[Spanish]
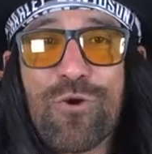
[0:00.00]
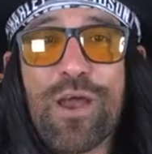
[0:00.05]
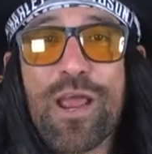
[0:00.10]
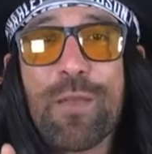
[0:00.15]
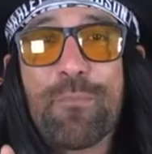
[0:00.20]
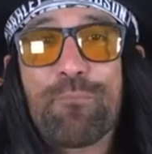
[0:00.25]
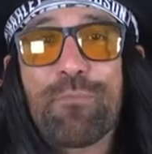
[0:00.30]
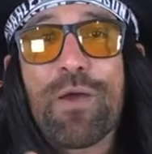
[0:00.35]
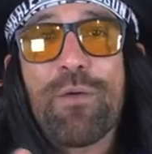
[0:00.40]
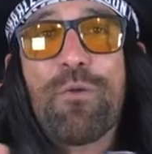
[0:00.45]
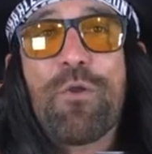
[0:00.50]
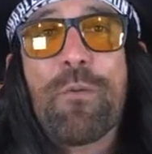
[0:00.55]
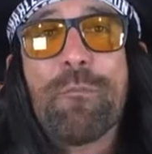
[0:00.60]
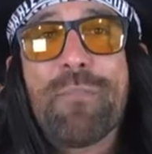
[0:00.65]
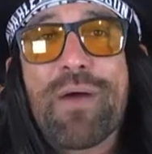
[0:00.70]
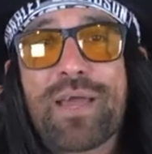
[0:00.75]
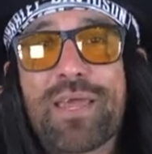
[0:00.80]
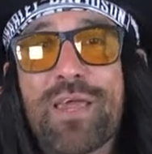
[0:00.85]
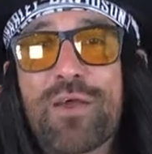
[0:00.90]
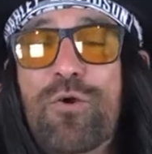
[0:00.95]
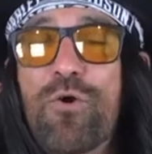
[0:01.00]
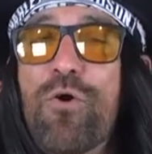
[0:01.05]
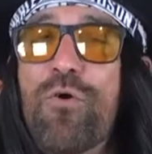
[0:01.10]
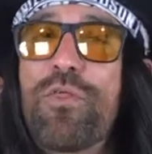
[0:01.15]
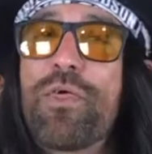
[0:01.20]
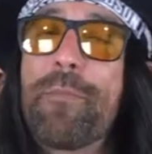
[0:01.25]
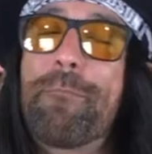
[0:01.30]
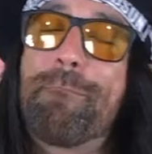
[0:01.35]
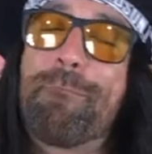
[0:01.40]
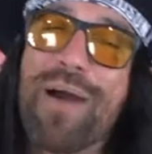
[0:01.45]
el pueblo mágico
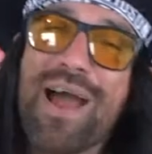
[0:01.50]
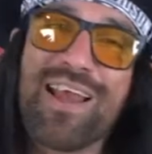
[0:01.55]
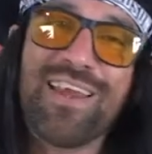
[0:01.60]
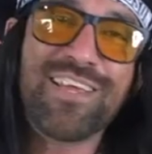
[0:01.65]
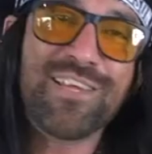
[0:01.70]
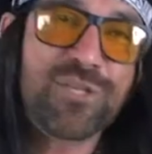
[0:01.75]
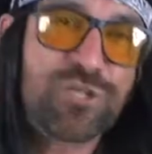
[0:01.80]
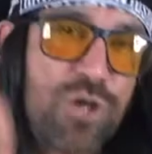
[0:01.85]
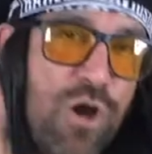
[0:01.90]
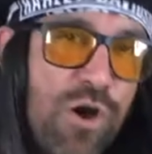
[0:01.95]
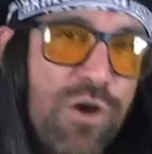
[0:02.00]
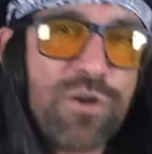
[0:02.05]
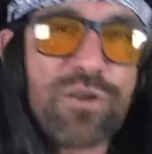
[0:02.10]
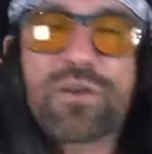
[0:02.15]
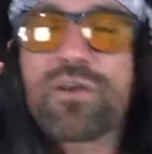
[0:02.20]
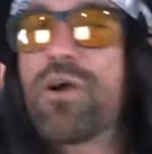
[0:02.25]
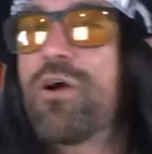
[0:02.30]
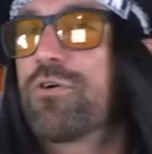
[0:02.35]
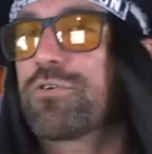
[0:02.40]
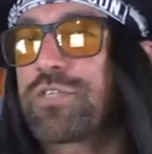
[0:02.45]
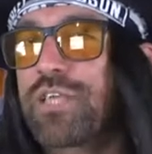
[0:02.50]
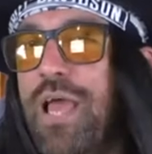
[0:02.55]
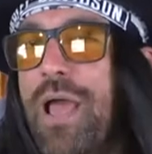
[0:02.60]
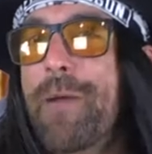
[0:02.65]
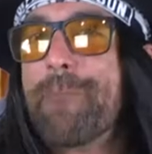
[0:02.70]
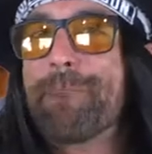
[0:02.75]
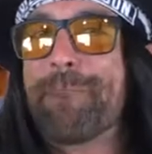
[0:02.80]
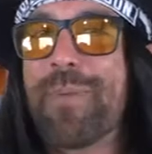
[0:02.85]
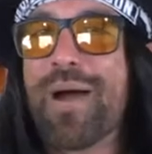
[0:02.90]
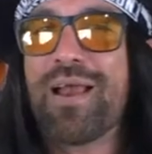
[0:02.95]
de Pali York, o
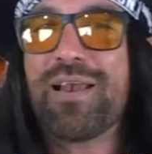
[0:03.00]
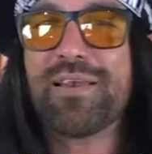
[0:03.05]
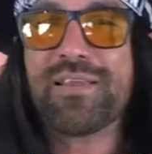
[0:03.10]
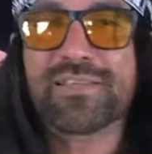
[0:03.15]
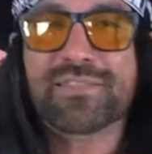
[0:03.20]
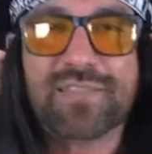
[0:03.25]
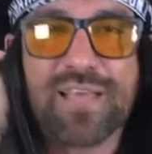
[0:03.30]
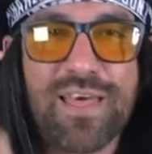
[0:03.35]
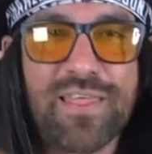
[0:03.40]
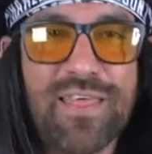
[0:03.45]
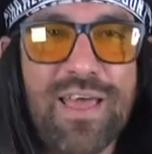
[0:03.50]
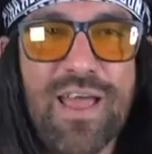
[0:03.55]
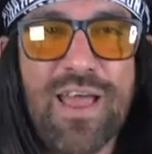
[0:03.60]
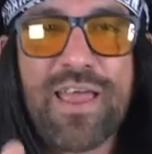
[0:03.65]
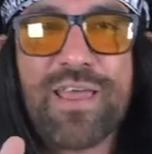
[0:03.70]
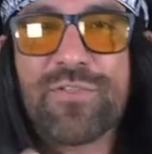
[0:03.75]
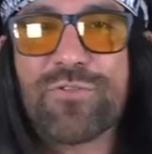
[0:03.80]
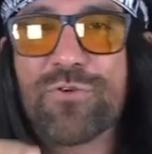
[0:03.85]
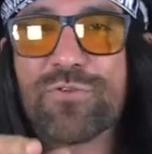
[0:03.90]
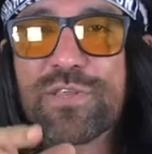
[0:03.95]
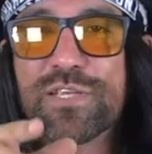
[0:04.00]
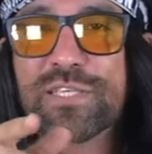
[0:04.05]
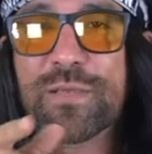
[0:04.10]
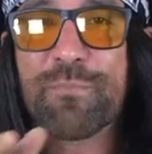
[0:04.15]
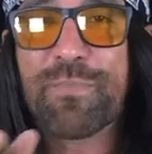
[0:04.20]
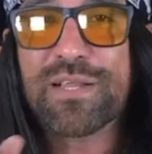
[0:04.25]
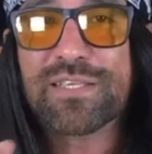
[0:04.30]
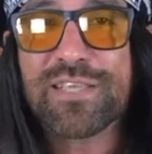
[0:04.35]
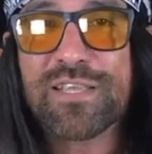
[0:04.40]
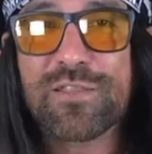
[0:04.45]
sea, Palizada, en donde se
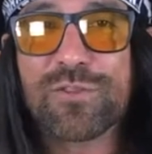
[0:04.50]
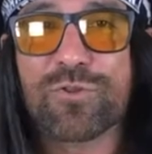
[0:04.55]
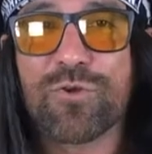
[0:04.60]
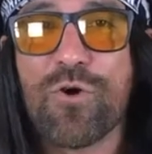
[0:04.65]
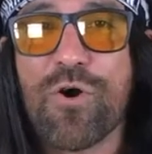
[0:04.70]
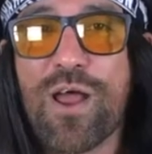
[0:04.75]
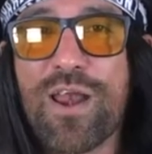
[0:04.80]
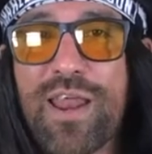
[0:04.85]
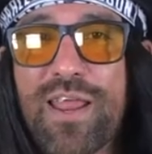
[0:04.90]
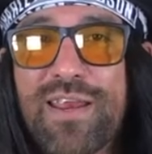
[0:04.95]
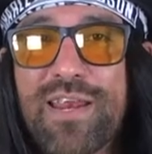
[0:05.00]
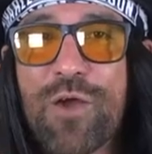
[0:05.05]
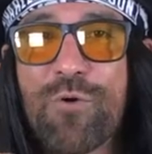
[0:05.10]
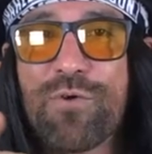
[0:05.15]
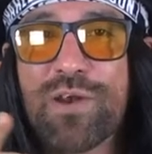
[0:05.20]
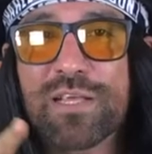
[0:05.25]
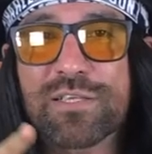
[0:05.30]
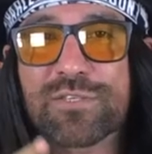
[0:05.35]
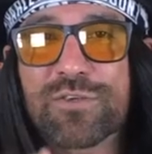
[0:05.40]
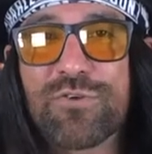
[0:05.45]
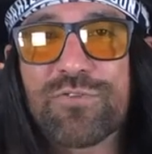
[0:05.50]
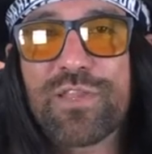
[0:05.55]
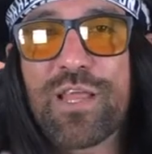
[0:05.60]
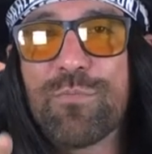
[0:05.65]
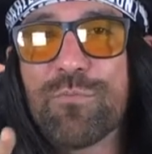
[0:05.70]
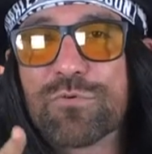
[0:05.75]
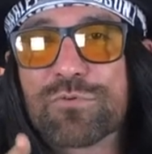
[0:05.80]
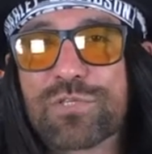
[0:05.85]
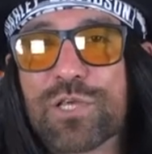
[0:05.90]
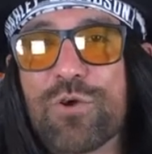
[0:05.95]
presentó a la inauguración del
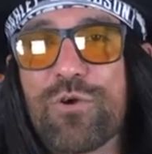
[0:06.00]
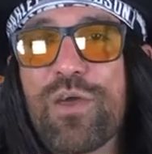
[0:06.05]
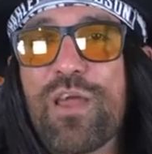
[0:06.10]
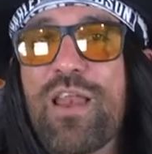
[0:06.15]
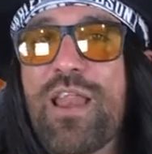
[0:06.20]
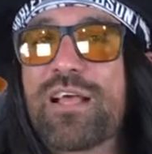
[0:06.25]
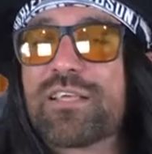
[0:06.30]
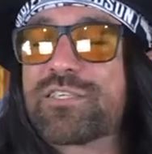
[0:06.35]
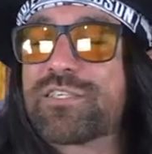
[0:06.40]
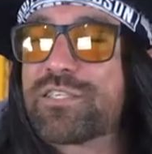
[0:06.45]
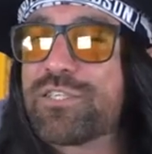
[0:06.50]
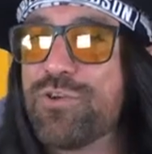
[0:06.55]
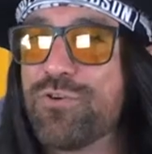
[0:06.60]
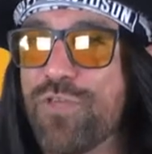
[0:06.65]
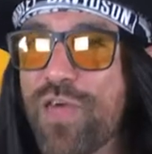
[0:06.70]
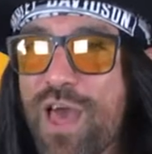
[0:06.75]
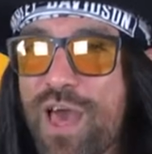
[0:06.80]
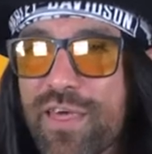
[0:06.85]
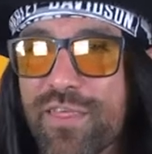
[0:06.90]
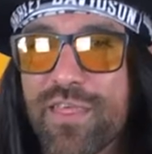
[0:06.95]
Museo de la Ciudad.